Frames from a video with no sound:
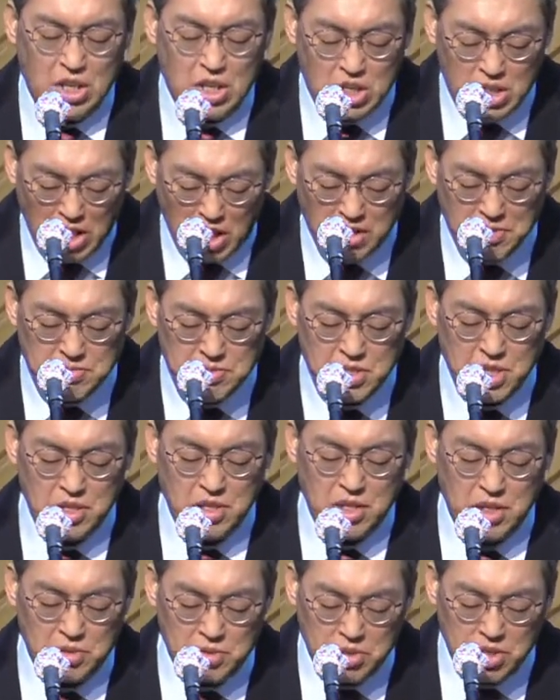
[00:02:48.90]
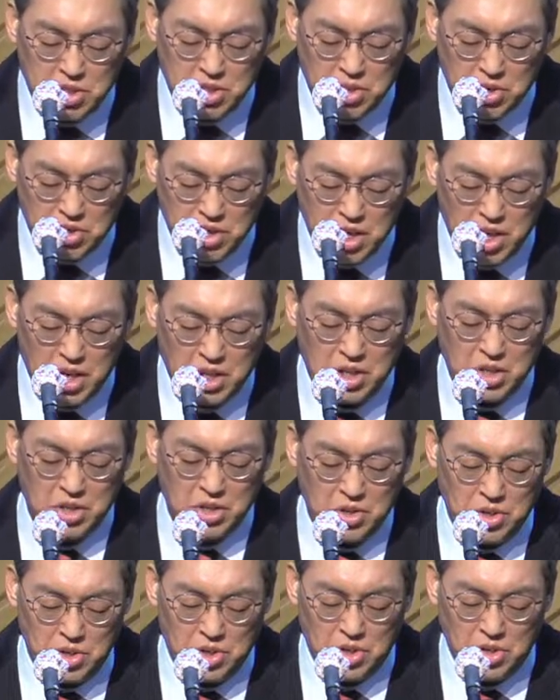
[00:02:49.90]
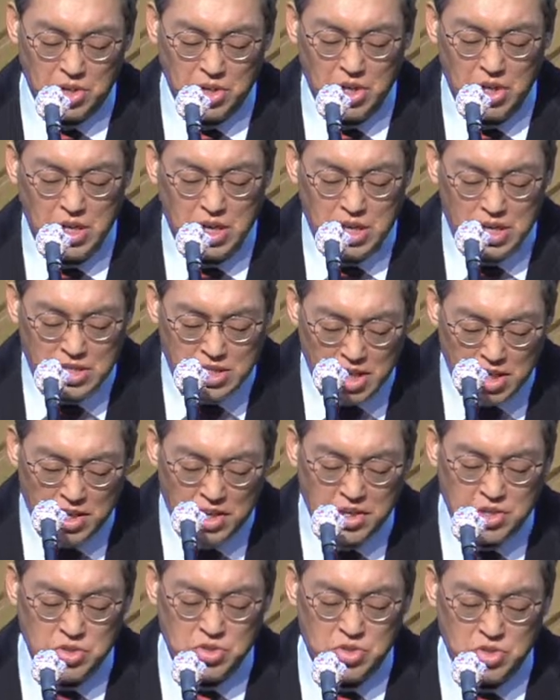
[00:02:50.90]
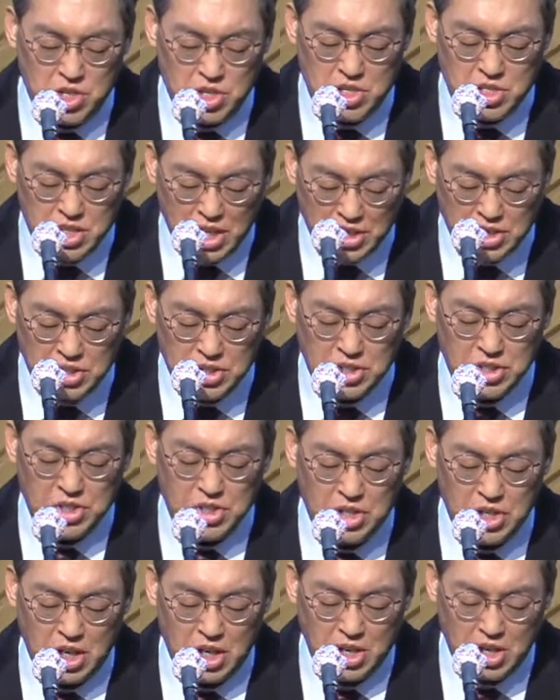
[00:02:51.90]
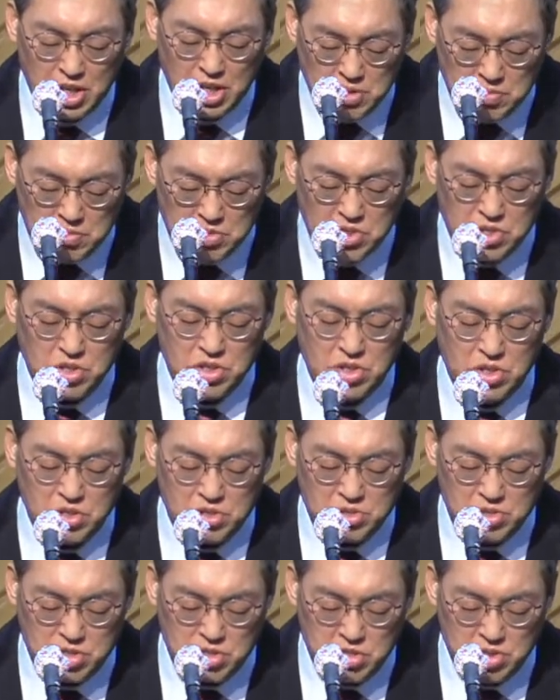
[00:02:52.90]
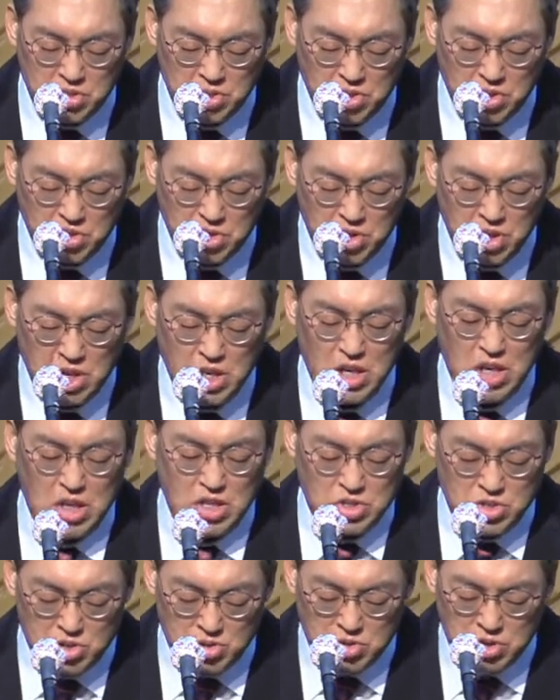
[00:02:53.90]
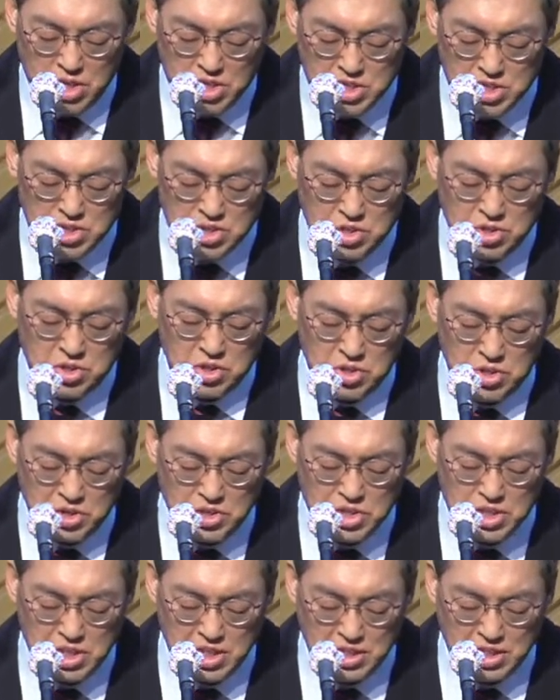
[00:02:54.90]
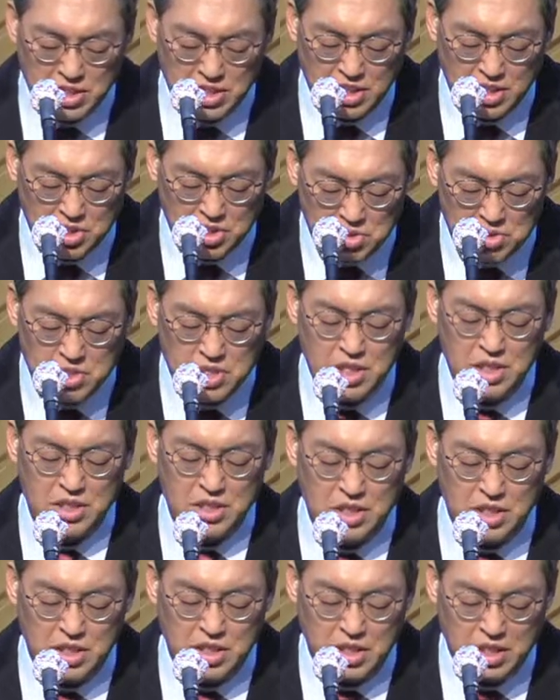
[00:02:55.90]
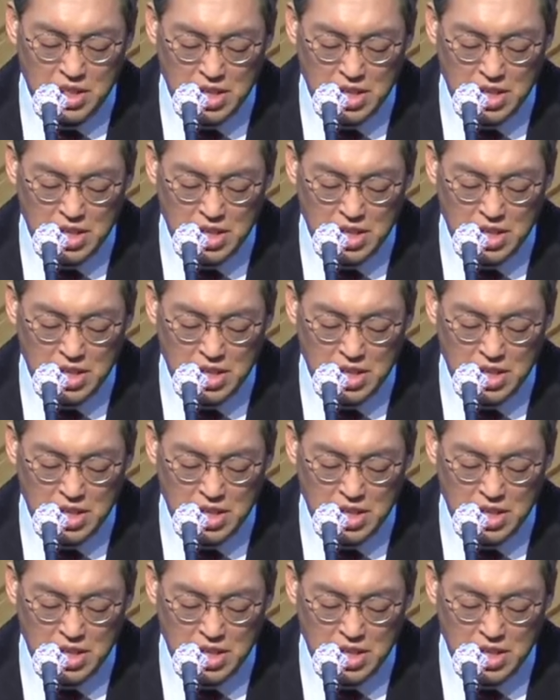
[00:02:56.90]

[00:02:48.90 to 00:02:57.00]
다음 세대 우리 교회 학교 사랑하는 주의 자녀들을 하나님 붙들어 주시고 수고하시는 교역자들, 교사들,